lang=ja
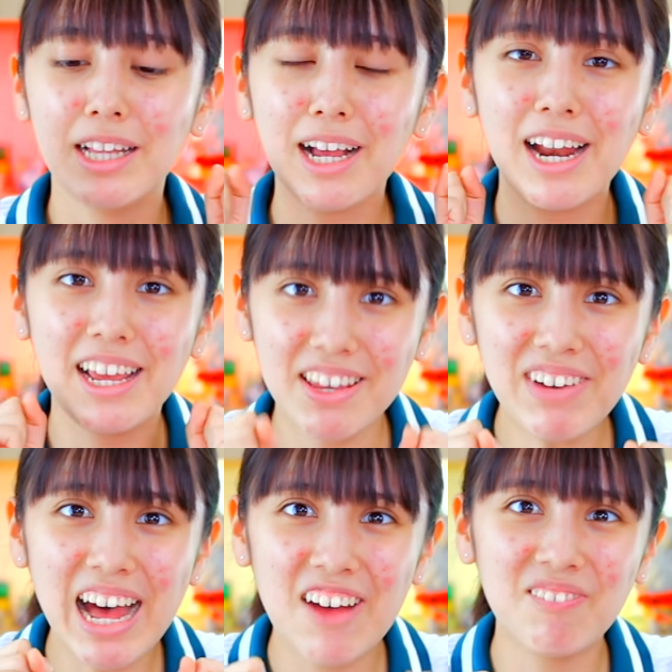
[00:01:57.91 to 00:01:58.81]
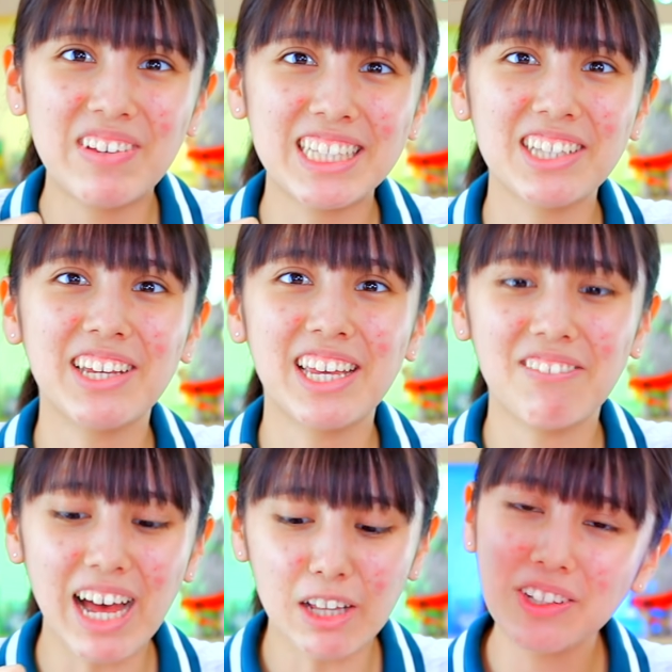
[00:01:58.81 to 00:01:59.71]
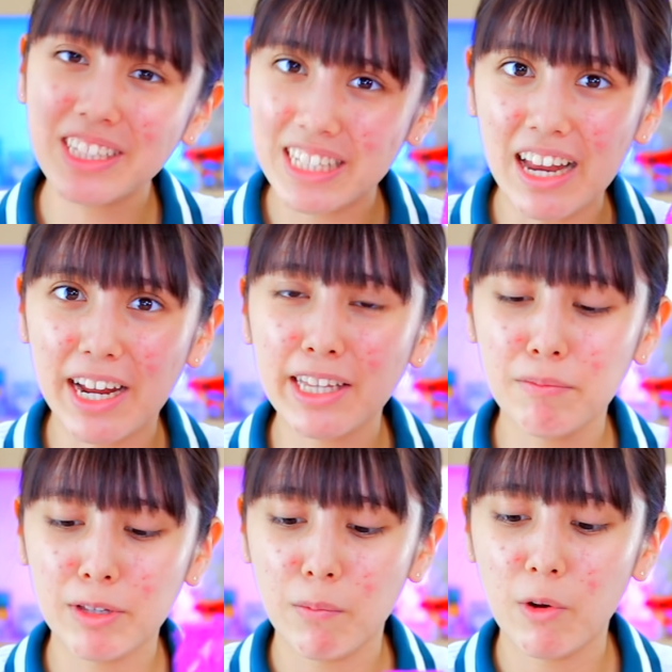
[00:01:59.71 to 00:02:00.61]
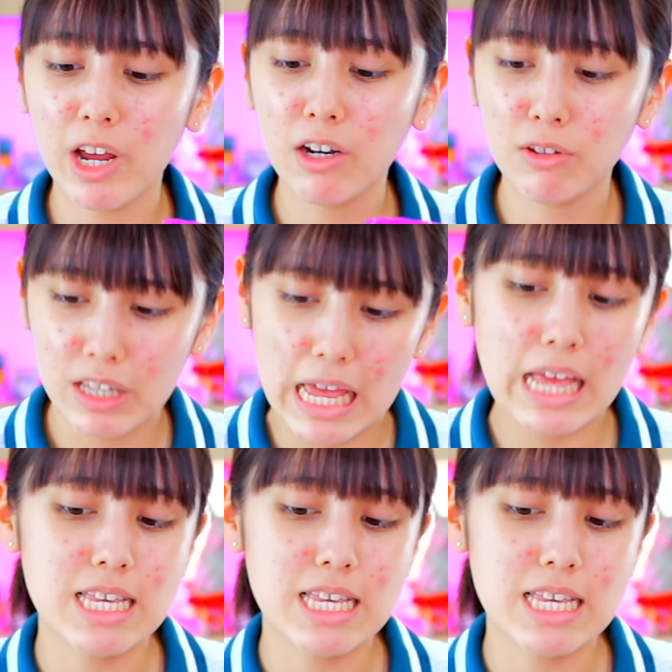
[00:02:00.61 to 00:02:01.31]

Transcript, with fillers: だから今ハッピーセット行けばどっちかランダムでもらえるので、